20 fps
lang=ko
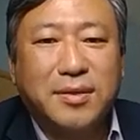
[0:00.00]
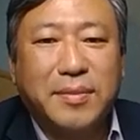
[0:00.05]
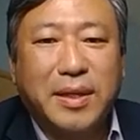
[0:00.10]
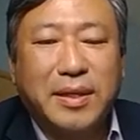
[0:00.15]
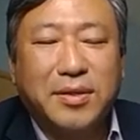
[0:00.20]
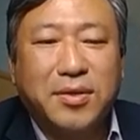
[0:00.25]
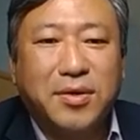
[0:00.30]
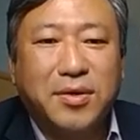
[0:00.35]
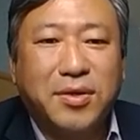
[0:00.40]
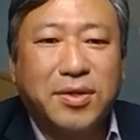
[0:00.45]

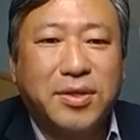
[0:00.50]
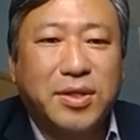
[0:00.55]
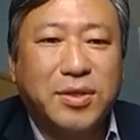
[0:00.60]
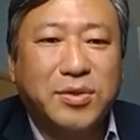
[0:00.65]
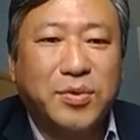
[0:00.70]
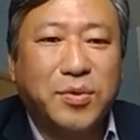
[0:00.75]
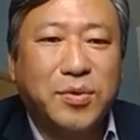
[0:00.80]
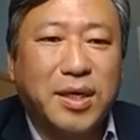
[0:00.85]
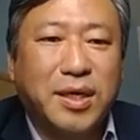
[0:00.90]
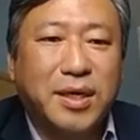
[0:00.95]
만들었는데
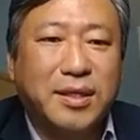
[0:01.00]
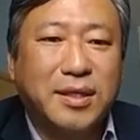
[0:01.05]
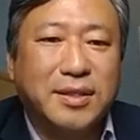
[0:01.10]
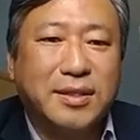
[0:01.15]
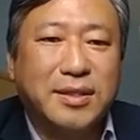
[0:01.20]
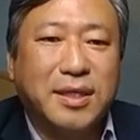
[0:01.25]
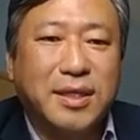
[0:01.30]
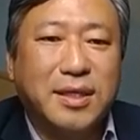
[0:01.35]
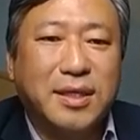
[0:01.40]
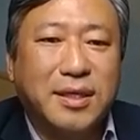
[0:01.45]
초기에는
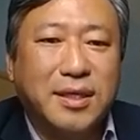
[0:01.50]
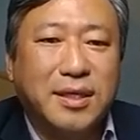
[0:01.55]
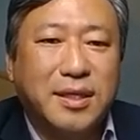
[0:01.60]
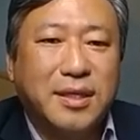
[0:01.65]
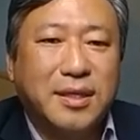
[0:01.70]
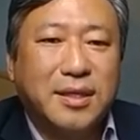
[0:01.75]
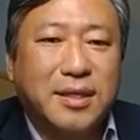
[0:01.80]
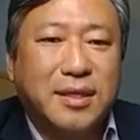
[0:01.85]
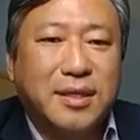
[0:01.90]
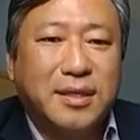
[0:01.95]
이제
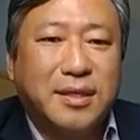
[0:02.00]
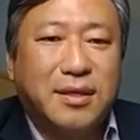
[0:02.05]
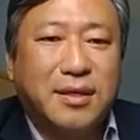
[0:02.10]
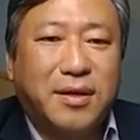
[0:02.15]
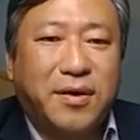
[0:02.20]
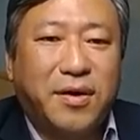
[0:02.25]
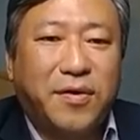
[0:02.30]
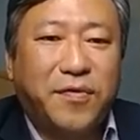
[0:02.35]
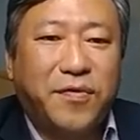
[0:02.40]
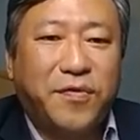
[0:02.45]

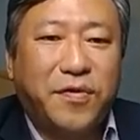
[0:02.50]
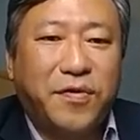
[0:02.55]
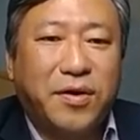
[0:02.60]
어,